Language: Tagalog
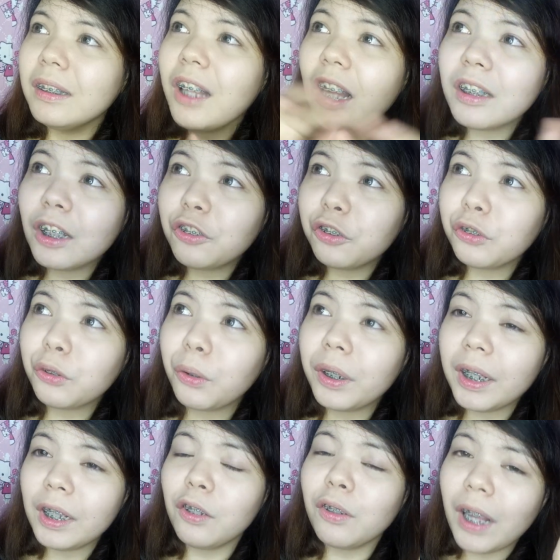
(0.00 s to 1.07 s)
not a
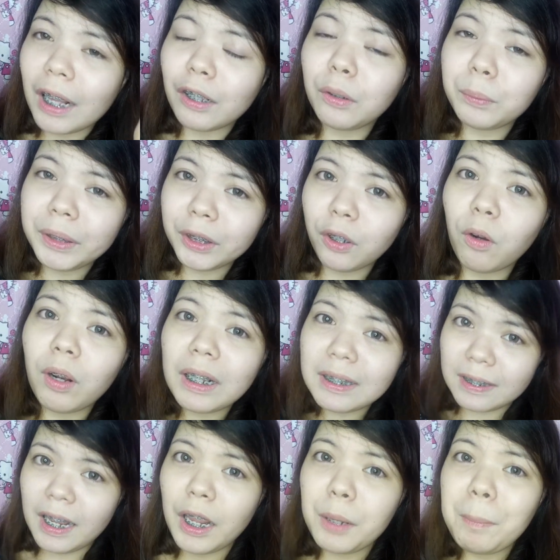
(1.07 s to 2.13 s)
tutorial yung gagawin ko
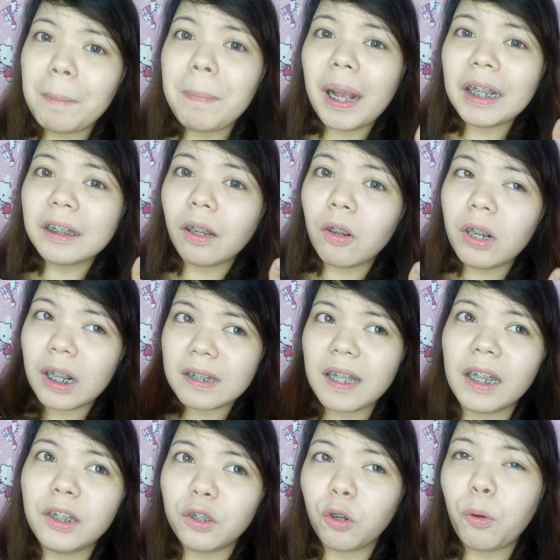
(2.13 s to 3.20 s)
kasi papakita ko lang
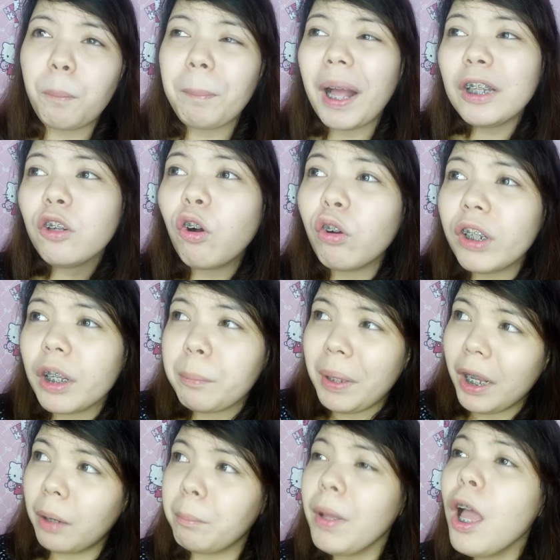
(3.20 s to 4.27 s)
sa inyo kung paano ako
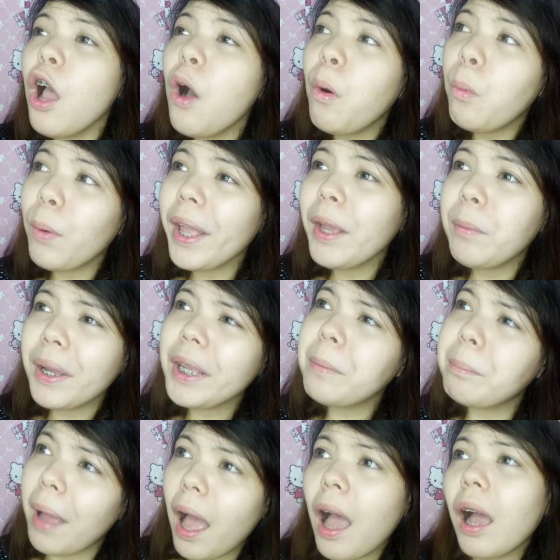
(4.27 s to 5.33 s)
nag-makeup way way
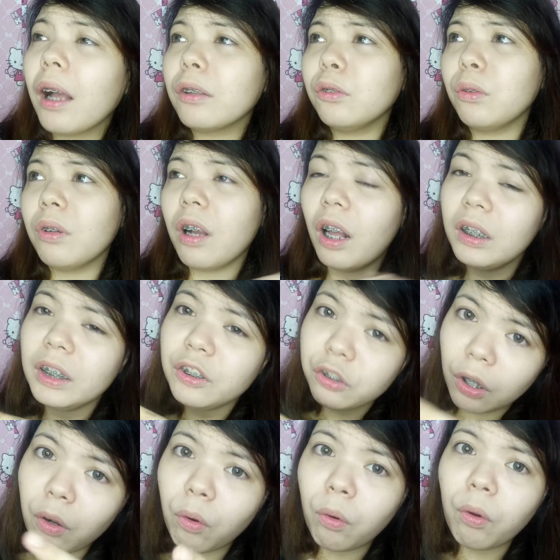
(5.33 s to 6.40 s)
back nung
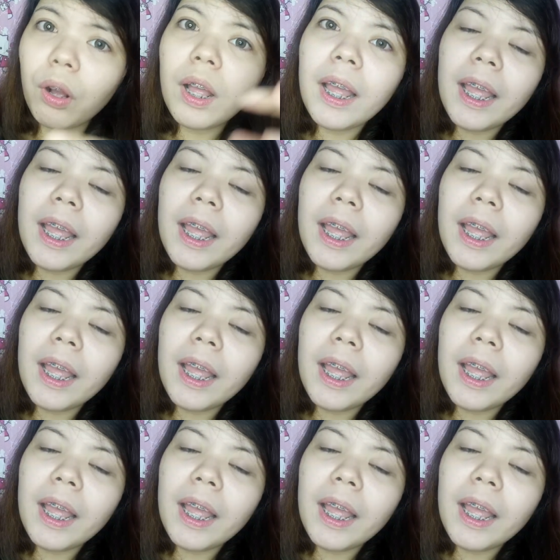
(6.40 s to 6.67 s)
college ako.